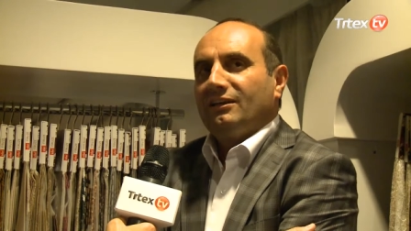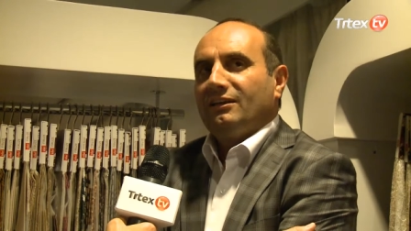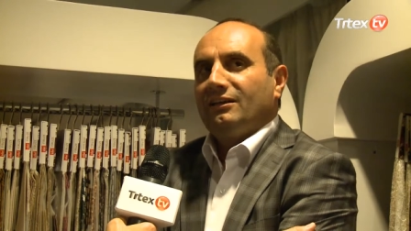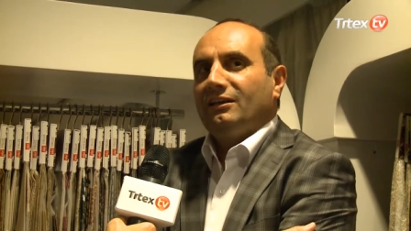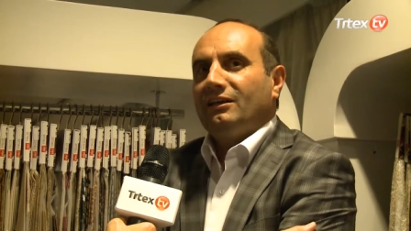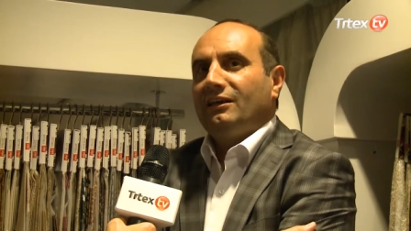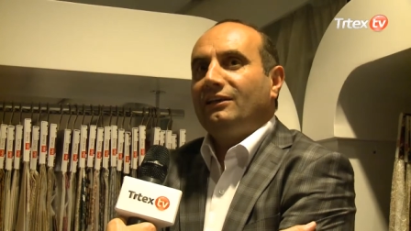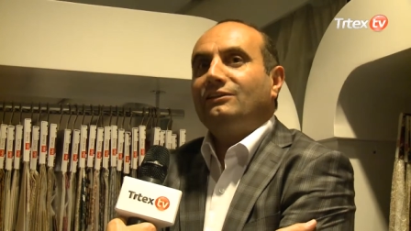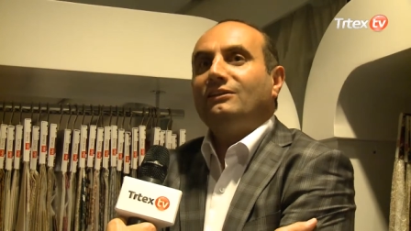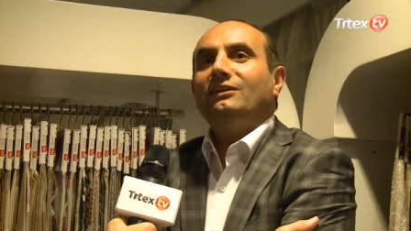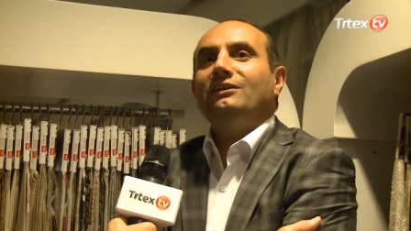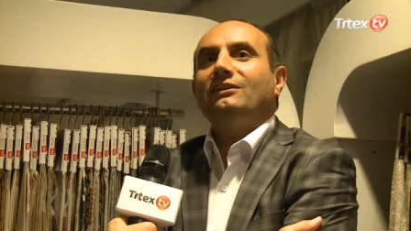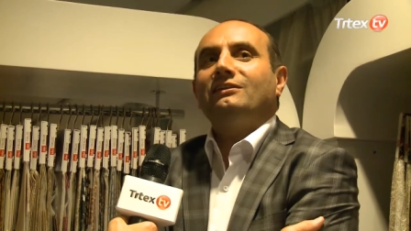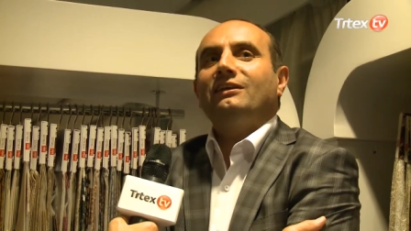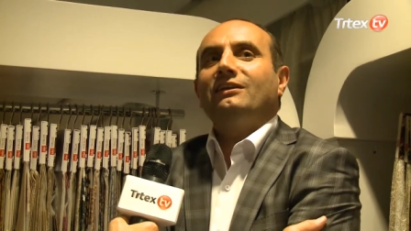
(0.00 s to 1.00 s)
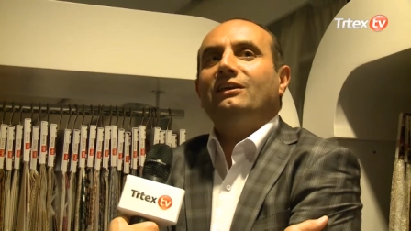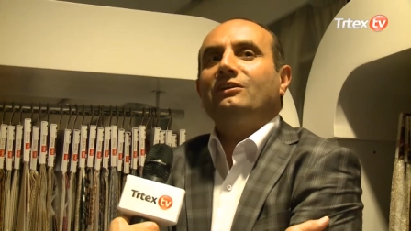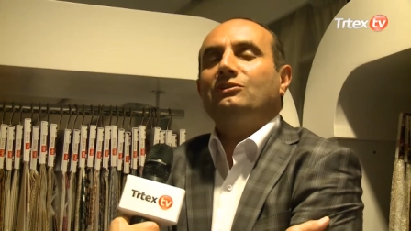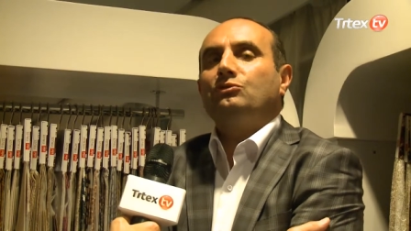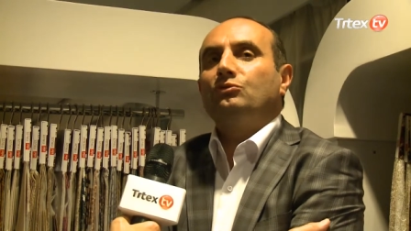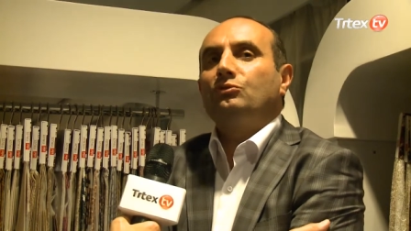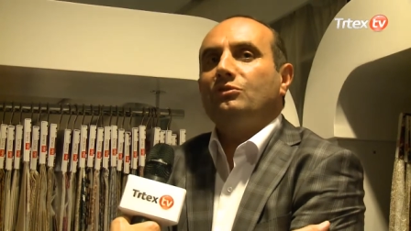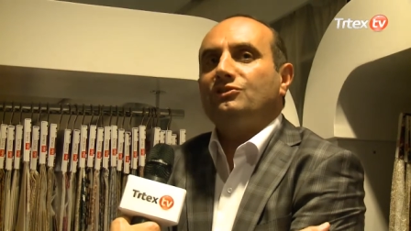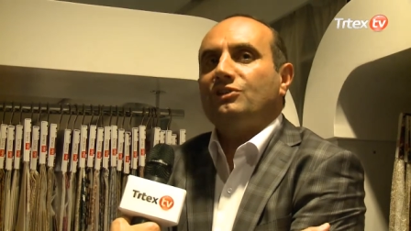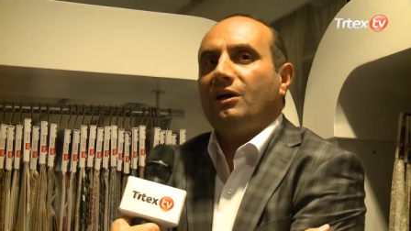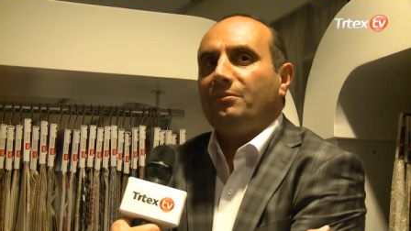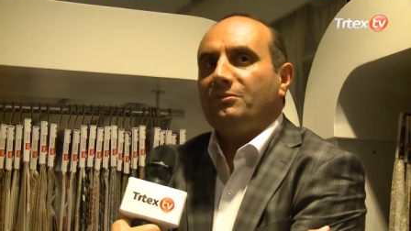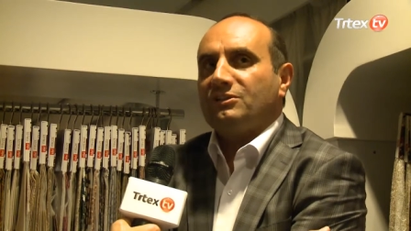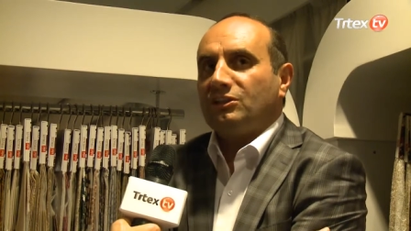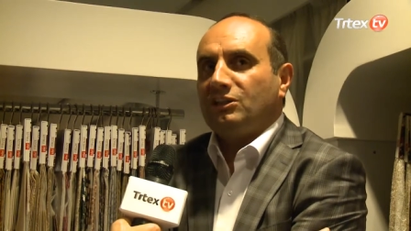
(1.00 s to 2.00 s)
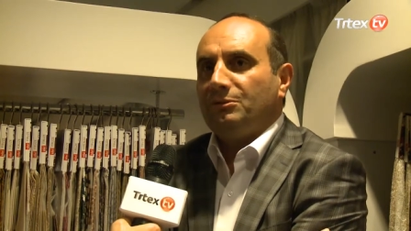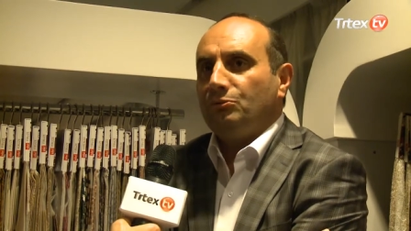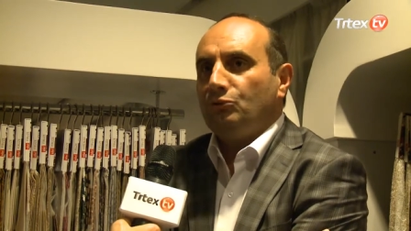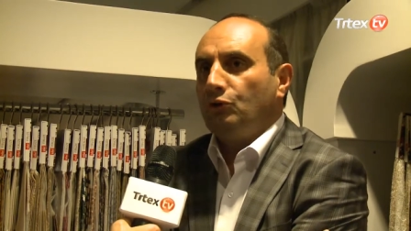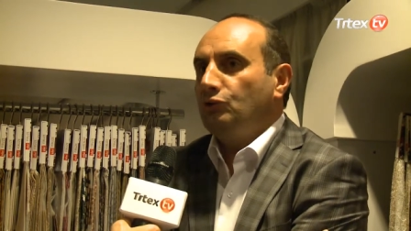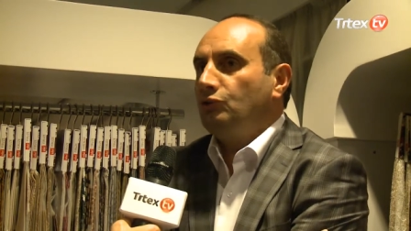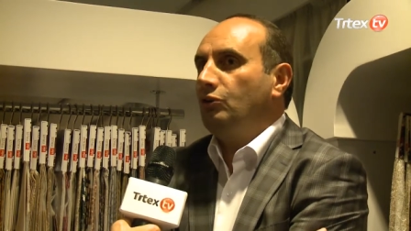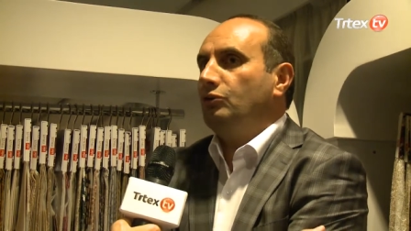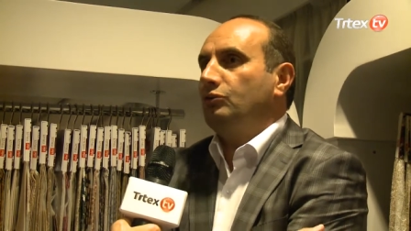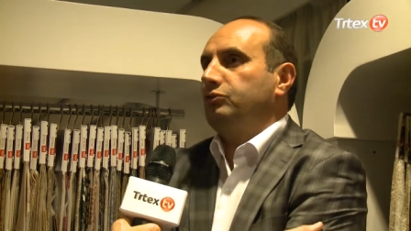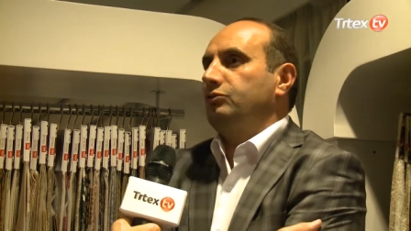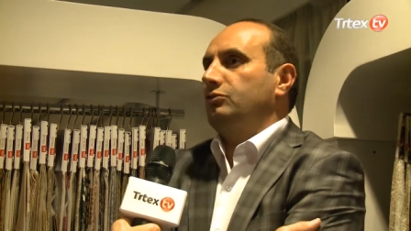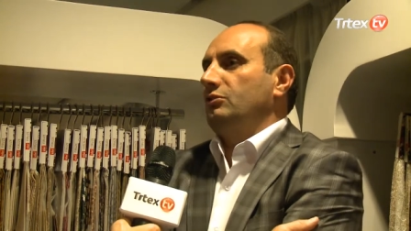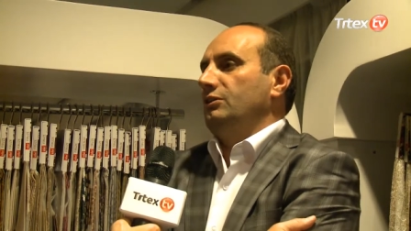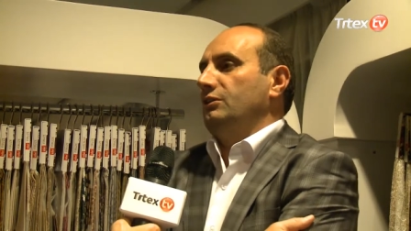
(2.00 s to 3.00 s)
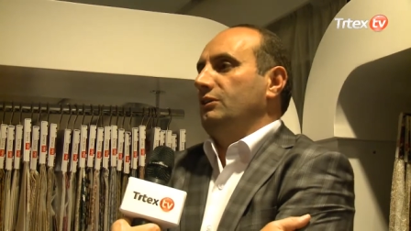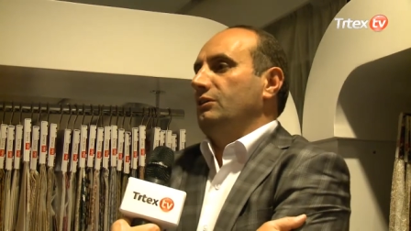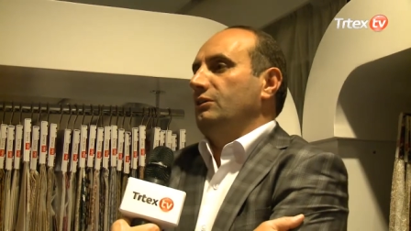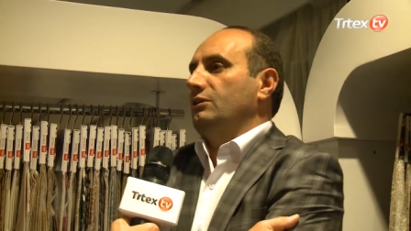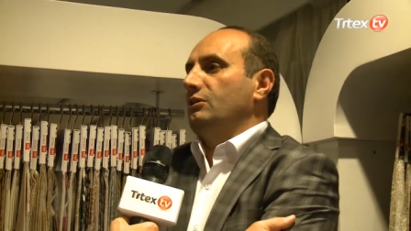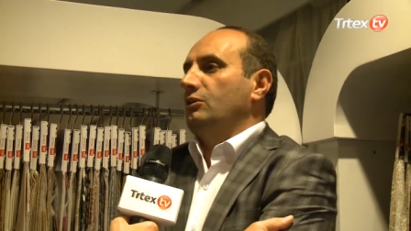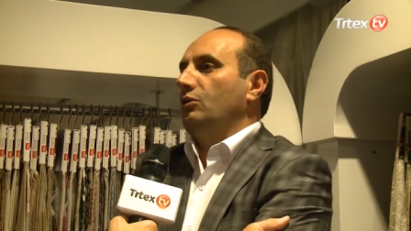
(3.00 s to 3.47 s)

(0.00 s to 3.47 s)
E, etkinlikte de sunulacağımız 2014 e,